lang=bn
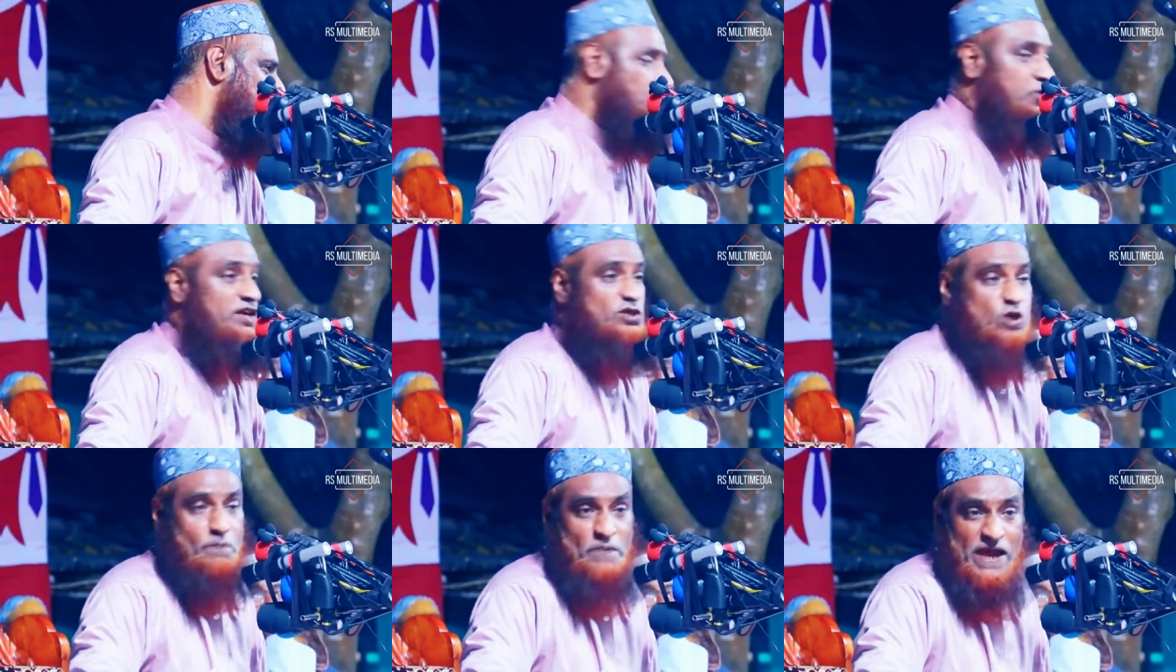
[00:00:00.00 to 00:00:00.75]
তো
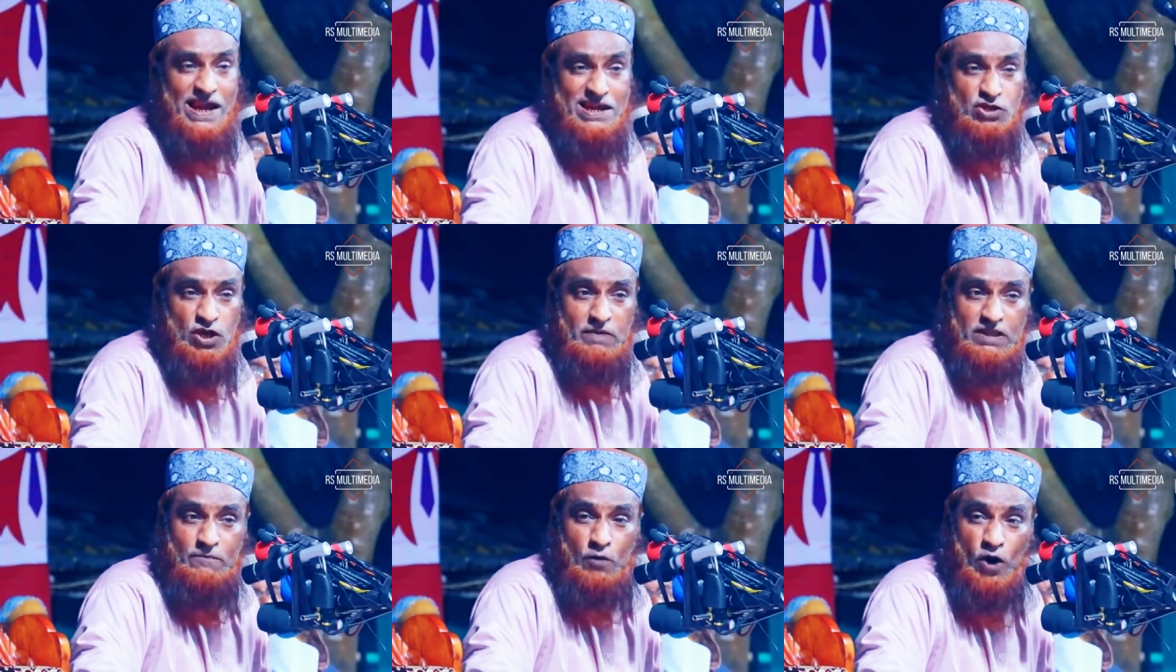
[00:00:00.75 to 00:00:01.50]
তিনশো বিয়াল্লিশ
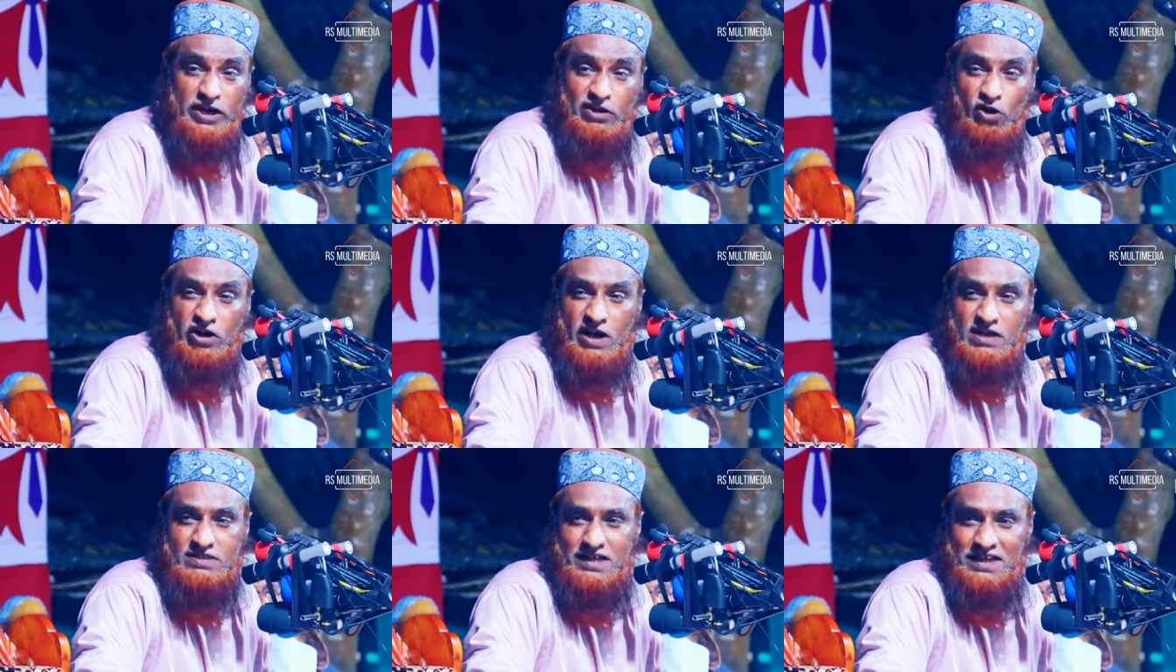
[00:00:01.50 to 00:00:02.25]
জনের মধ্যে ফকির
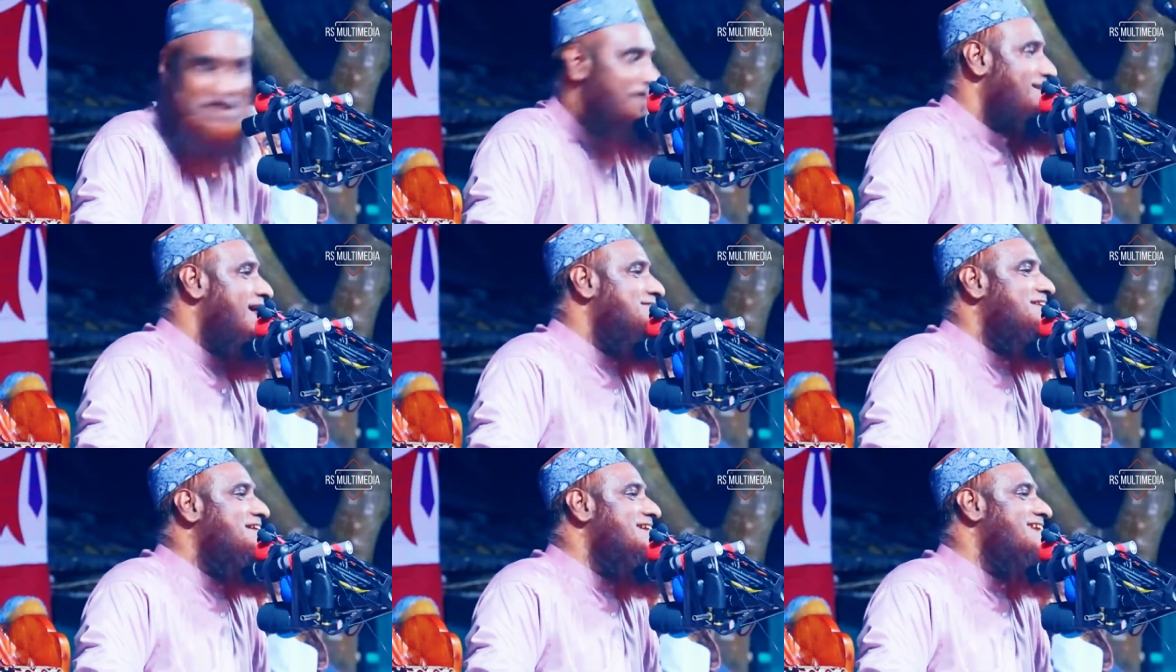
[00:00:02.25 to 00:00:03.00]
কয়টা আছে
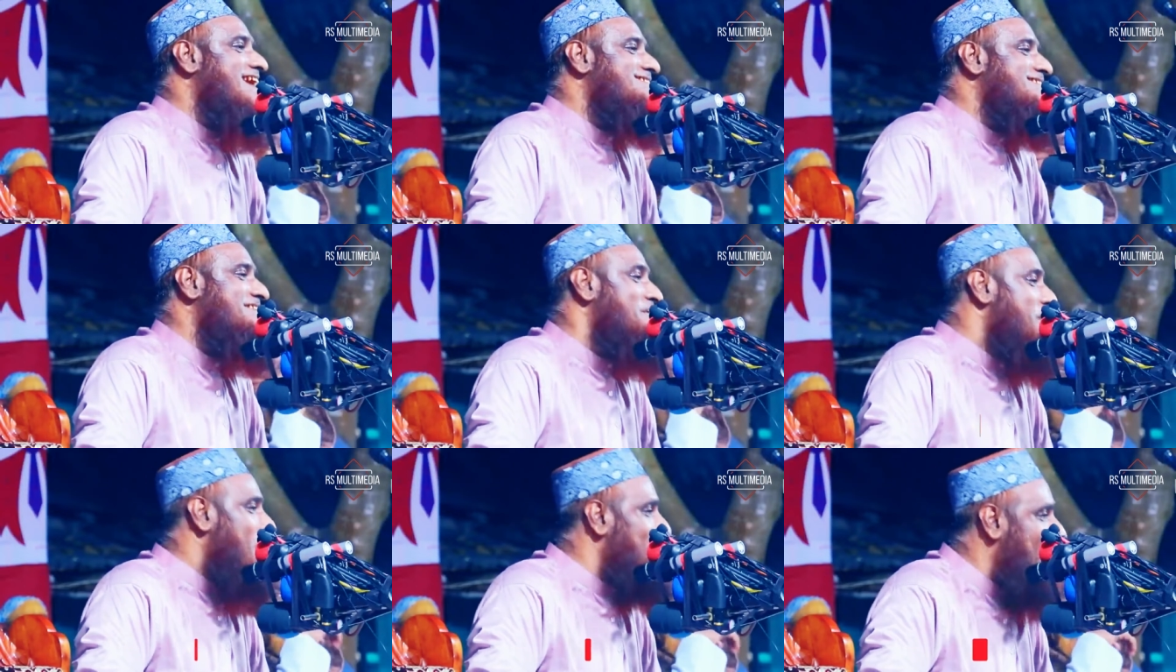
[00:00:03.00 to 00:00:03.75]
ডাক্তার খেলে হাসে
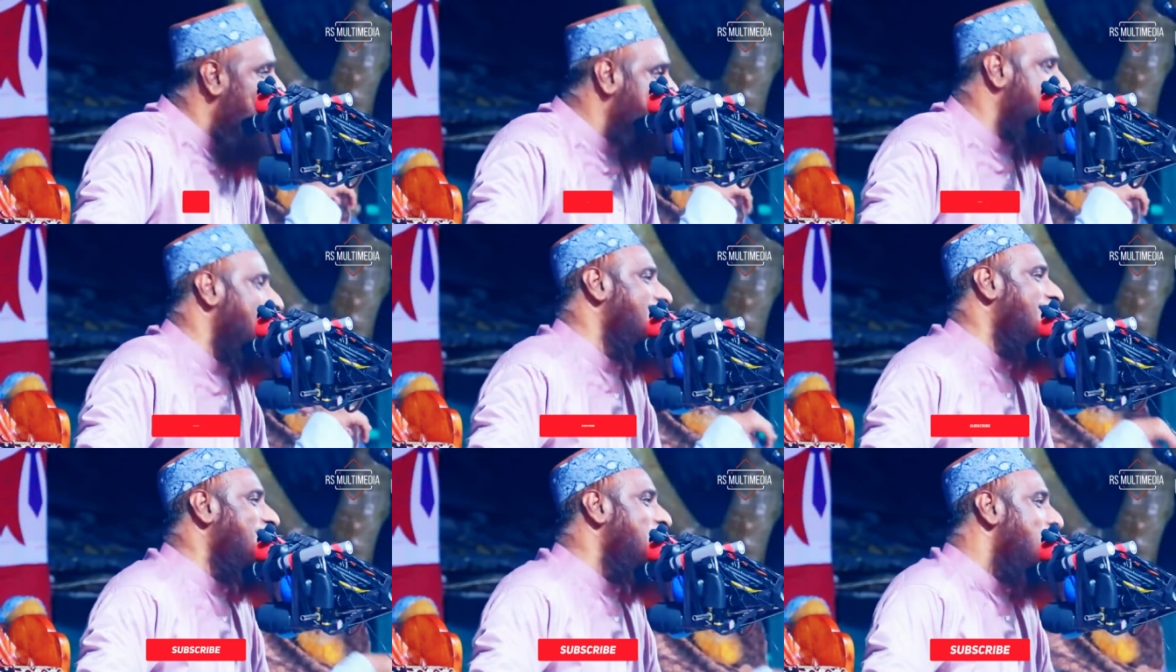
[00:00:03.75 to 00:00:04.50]
মানে হাসেন
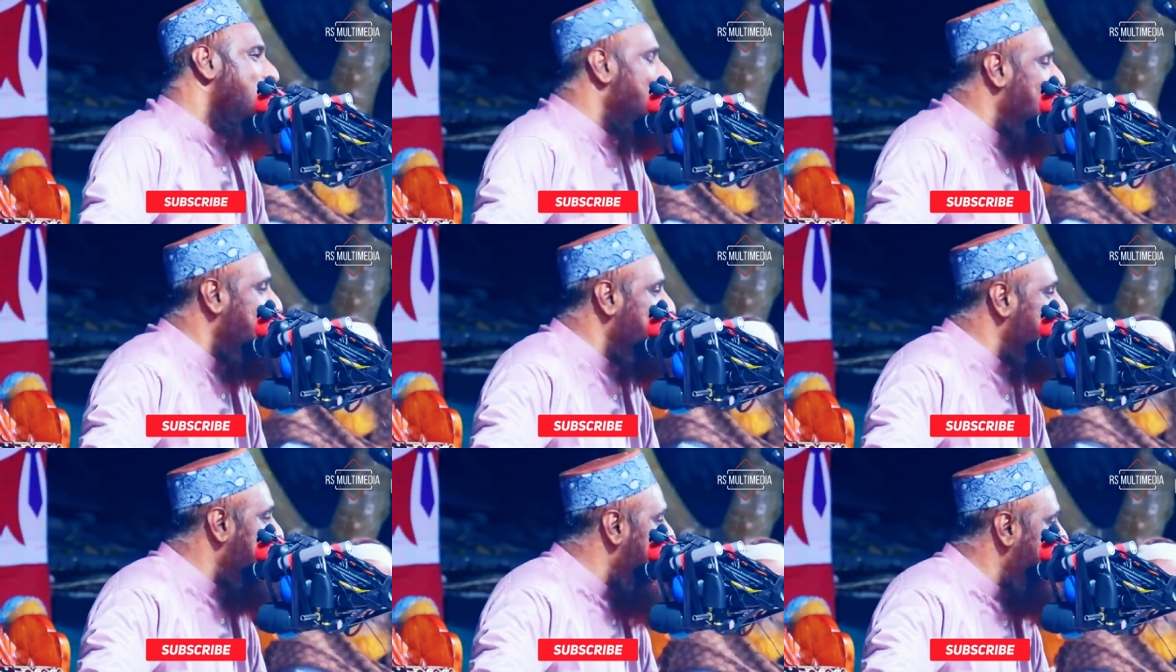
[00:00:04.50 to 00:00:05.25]
খেন বলে
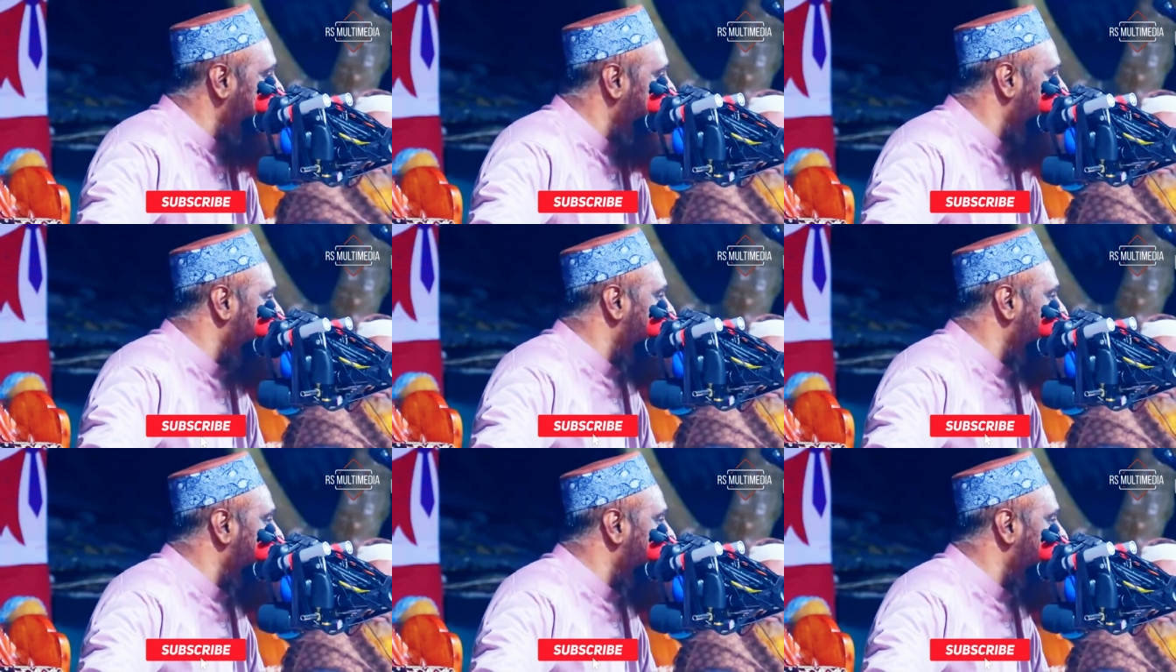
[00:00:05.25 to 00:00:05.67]
হুজুর আল্লাহ